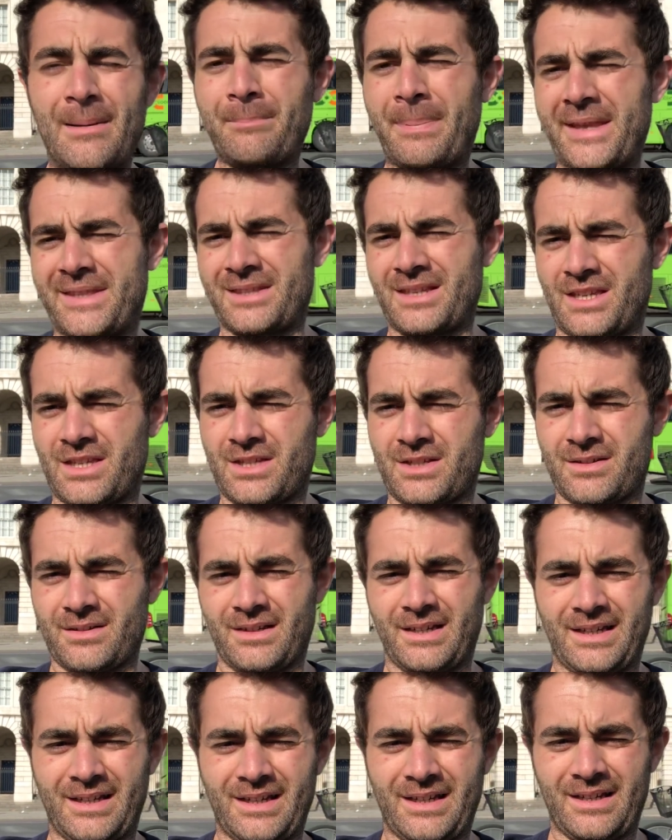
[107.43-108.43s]
Patrick,
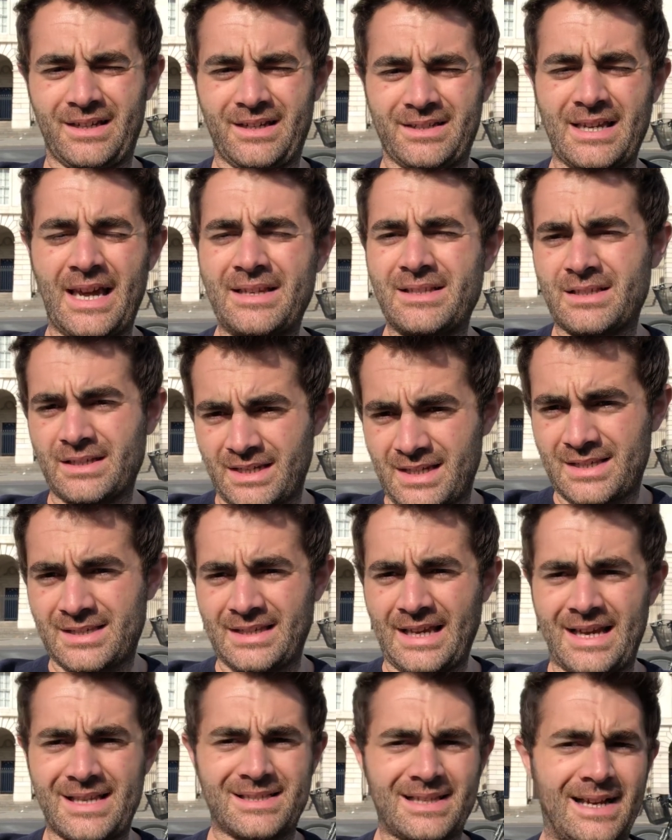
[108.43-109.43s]
e, kendisi
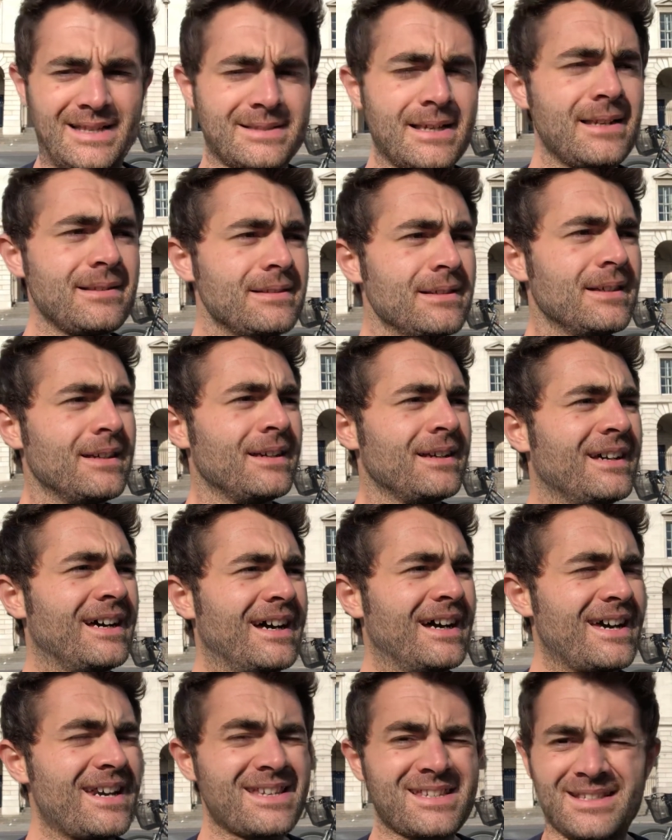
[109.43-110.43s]
Hristiyan zaten,
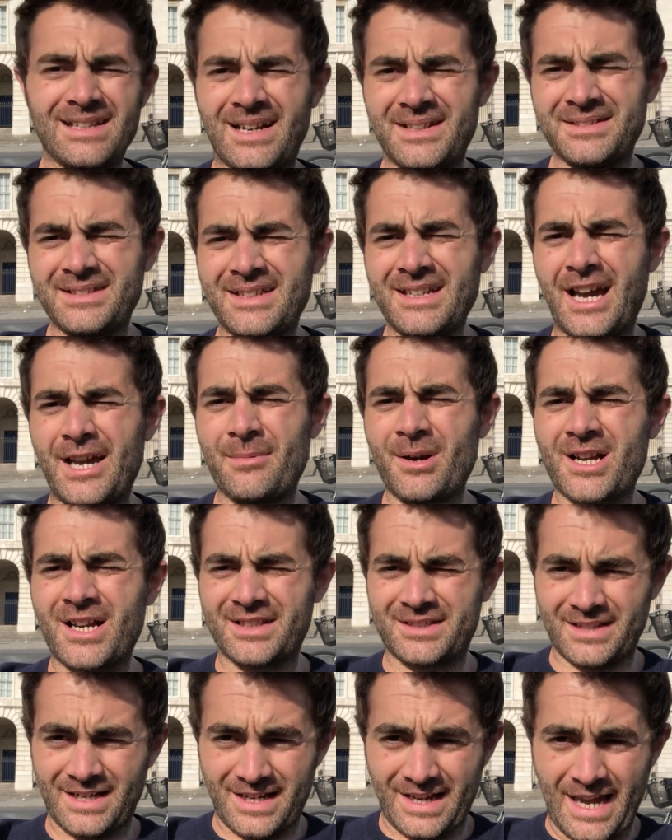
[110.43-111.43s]
e, Hristiyanlığı yaymak
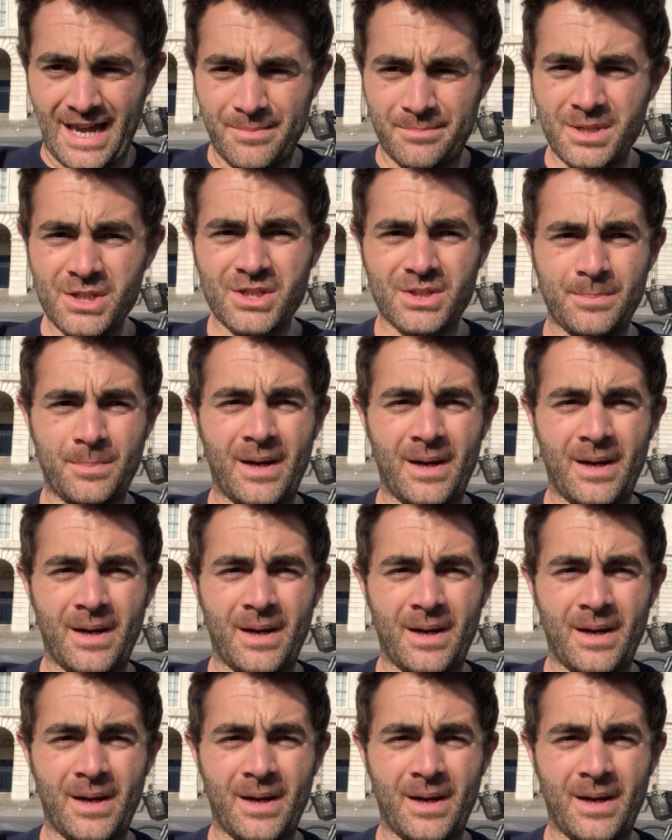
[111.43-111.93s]
adına gelmiş.